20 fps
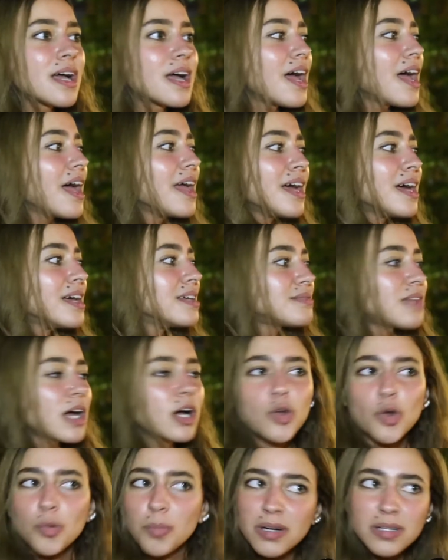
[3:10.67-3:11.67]
هي
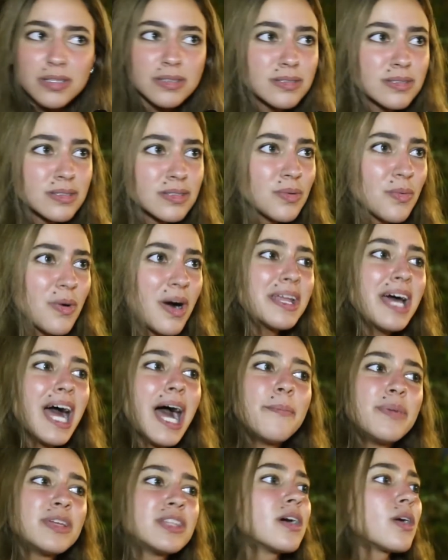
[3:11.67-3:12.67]
تجربه وانا
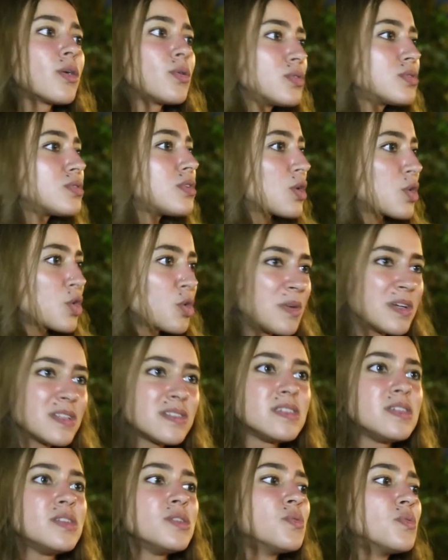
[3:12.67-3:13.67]
حبيت اكون التجربه
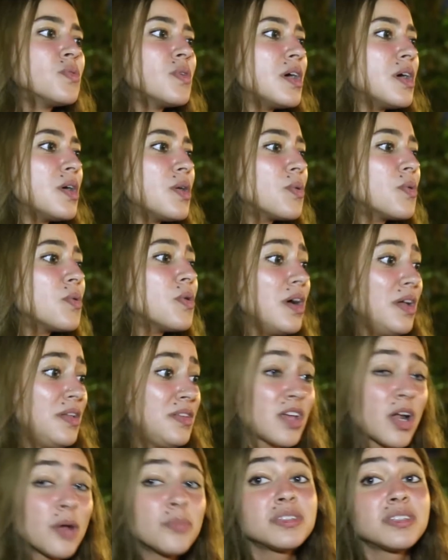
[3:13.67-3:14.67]
دي
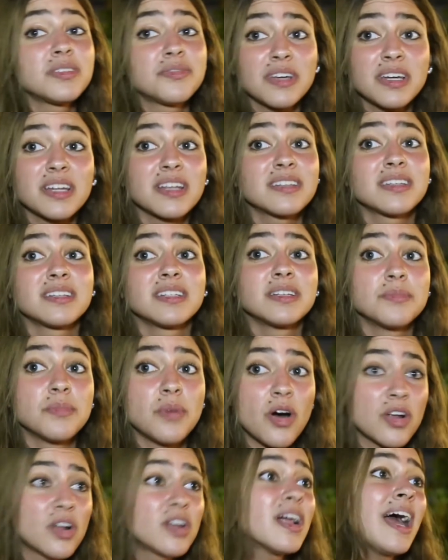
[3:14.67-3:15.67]
واحترمت فكره ان
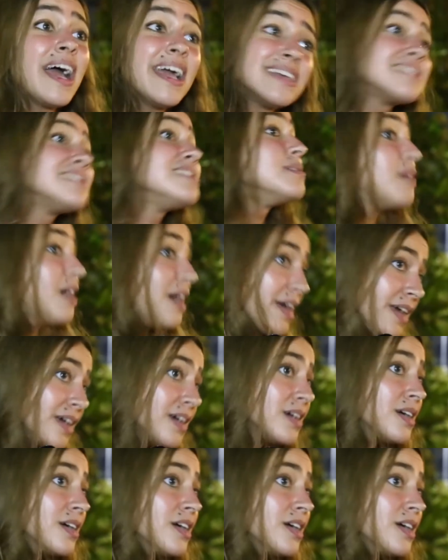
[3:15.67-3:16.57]
مهران عايزني معاه